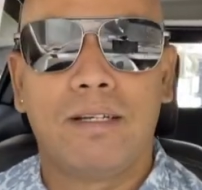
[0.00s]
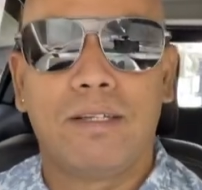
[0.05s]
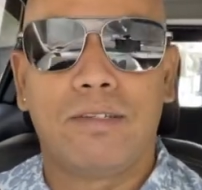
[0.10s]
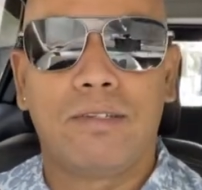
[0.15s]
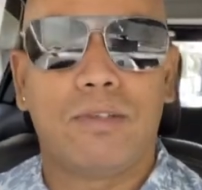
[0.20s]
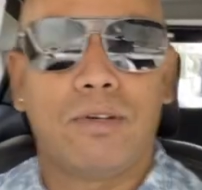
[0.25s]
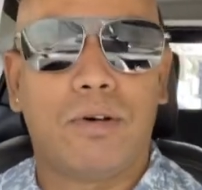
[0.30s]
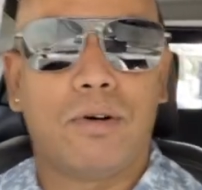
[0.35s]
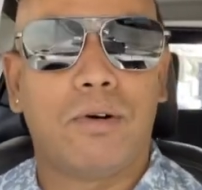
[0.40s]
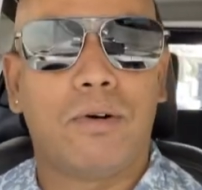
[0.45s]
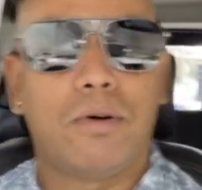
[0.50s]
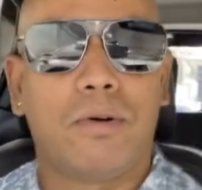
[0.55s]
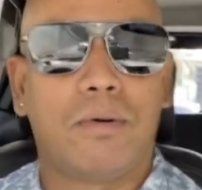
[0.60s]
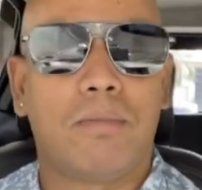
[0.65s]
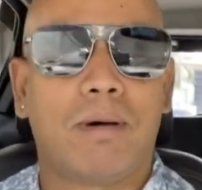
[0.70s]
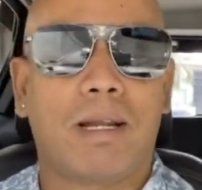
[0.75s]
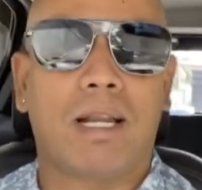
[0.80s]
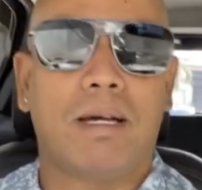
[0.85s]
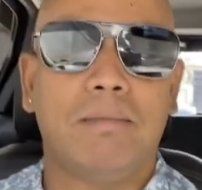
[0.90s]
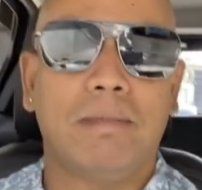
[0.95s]
So,
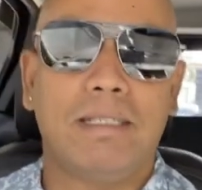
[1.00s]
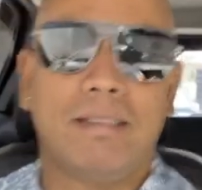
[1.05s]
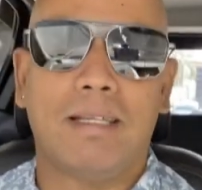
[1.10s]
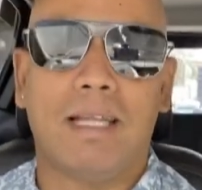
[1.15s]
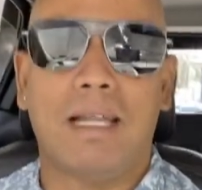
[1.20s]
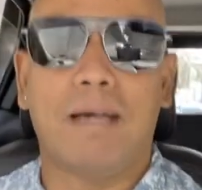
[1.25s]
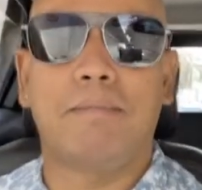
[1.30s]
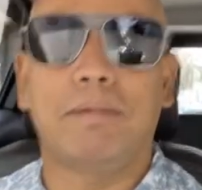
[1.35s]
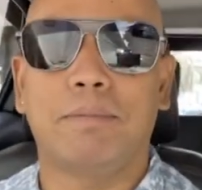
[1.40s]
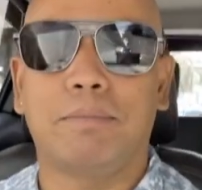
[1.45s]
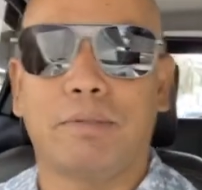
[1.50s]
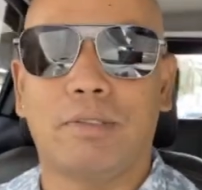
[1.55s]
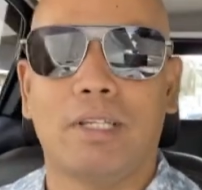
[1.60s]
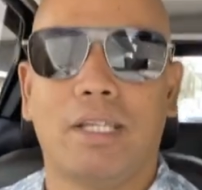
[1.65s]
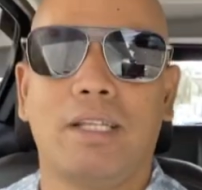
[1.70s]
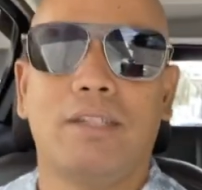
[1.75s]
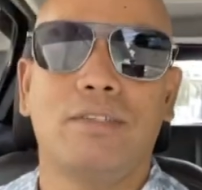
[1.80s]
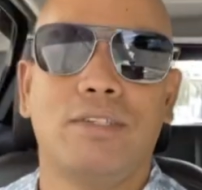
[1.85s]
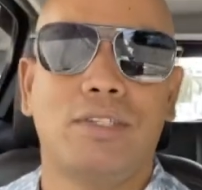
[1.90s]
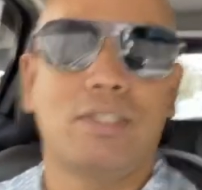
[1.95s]
maraming salamat po
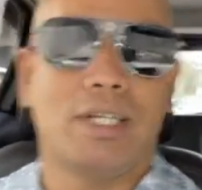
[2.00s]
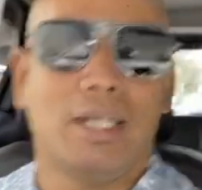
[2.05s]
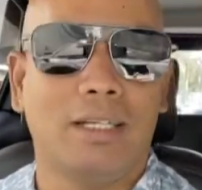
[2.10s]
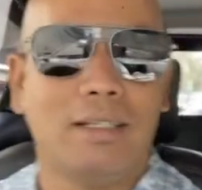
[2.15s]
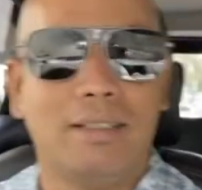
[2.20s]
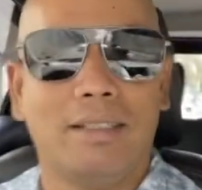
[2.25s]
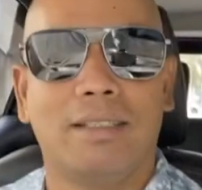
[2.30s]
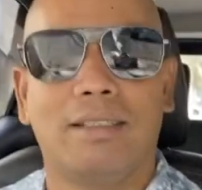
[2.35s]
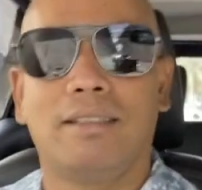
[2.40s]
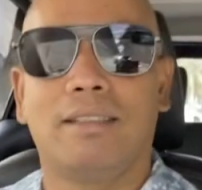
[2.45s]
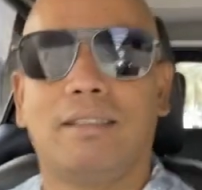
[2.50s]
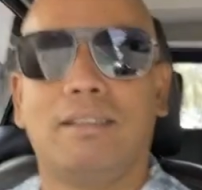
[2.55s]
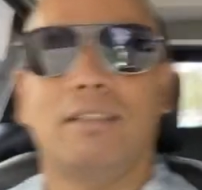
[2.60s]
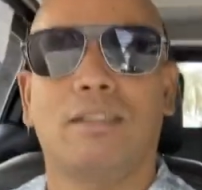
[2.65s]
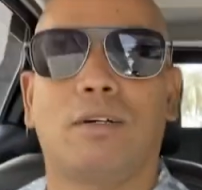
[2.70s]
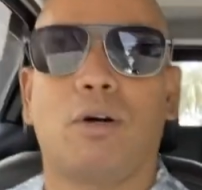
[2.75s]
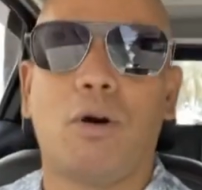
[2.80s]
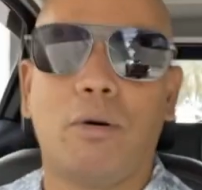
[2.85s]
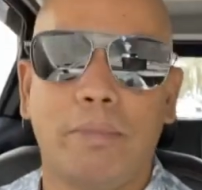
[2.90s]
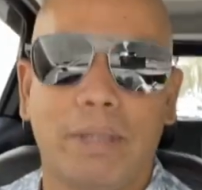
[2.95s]
sa inyo diyan, No?
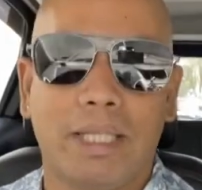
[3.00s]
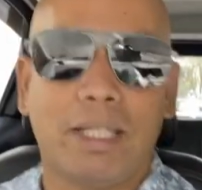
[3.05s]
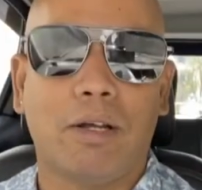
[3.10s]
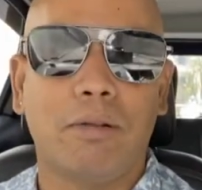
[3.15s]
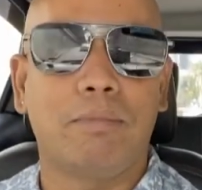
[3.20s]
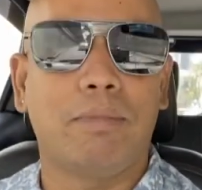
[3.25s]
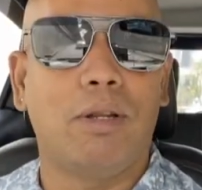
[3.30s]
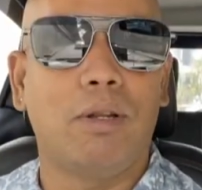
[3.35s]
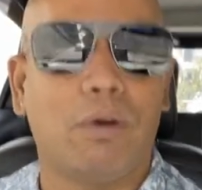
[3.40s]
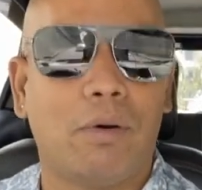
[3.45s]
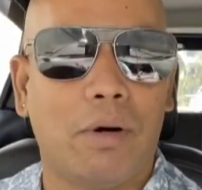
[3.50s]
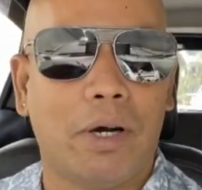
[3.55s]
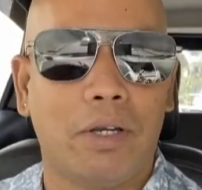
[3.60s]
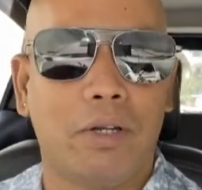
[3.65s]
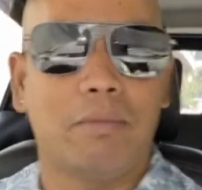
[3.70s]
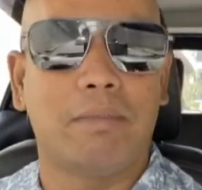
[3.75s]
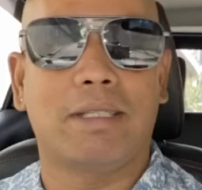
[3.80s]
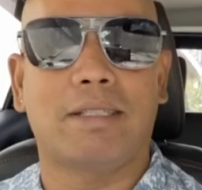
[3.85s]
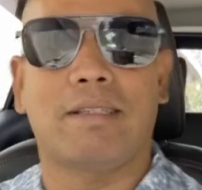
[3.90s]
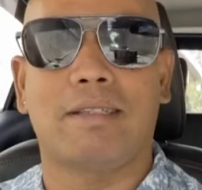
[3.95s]
Comment down below kung
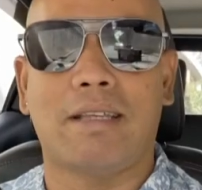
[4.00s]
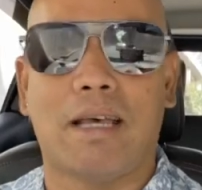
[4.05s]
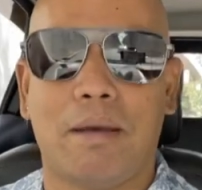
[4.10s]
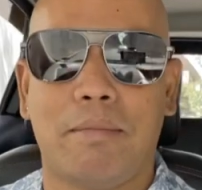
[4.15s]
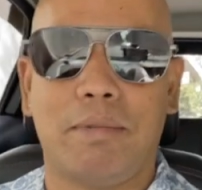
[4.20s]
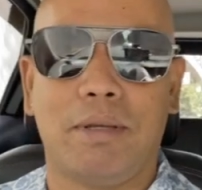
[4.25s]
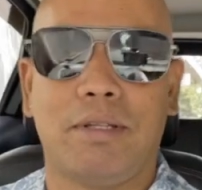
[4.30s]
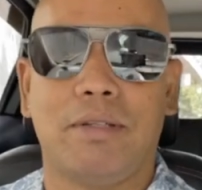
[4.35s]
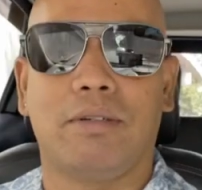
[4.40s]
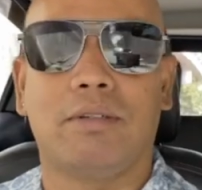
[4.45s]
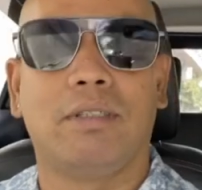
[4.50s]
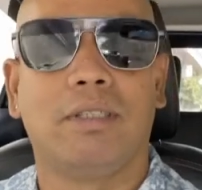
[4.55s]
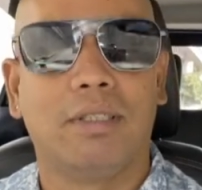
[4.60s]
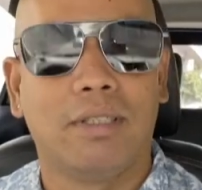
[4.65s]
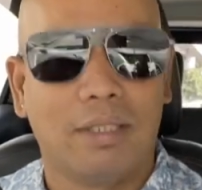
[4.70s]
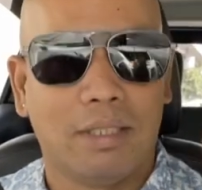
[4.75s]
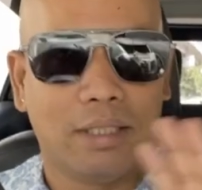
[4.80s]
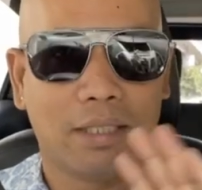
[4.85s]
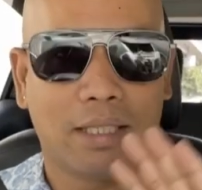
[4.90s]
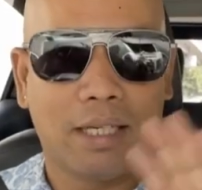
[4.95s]
ano masasabi niyo.
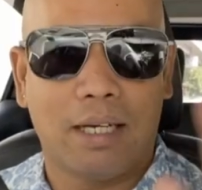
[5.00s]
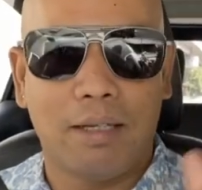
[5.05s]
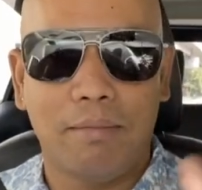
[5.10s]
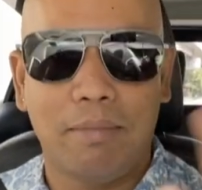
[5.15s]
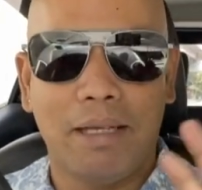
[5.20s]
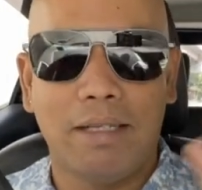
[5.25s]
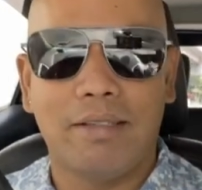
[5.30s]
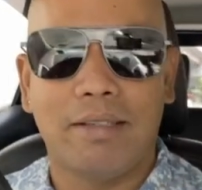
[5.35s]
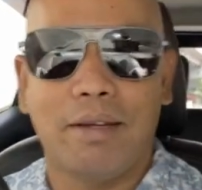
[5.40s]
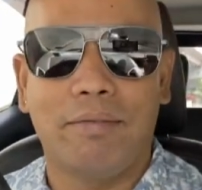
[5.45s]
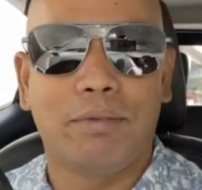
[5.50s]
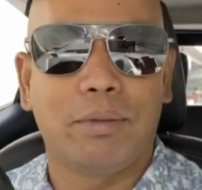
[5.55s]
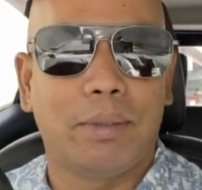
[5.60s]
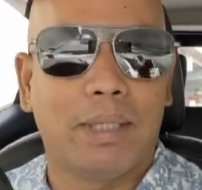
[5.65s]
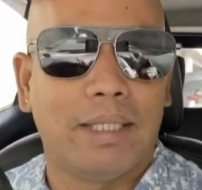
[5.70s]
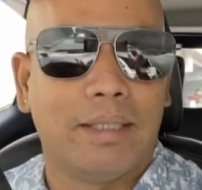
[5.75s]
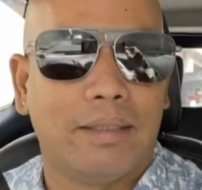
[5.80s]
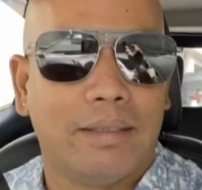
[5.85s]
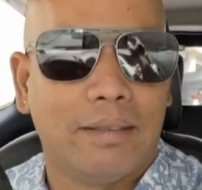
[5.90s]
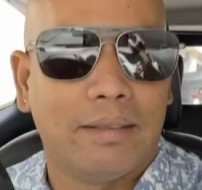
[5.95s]
God bless
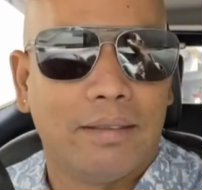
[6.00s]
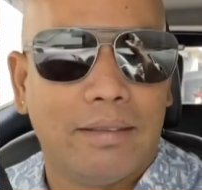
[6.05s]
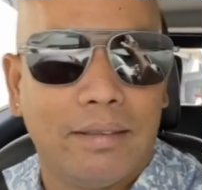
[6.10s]
everyone.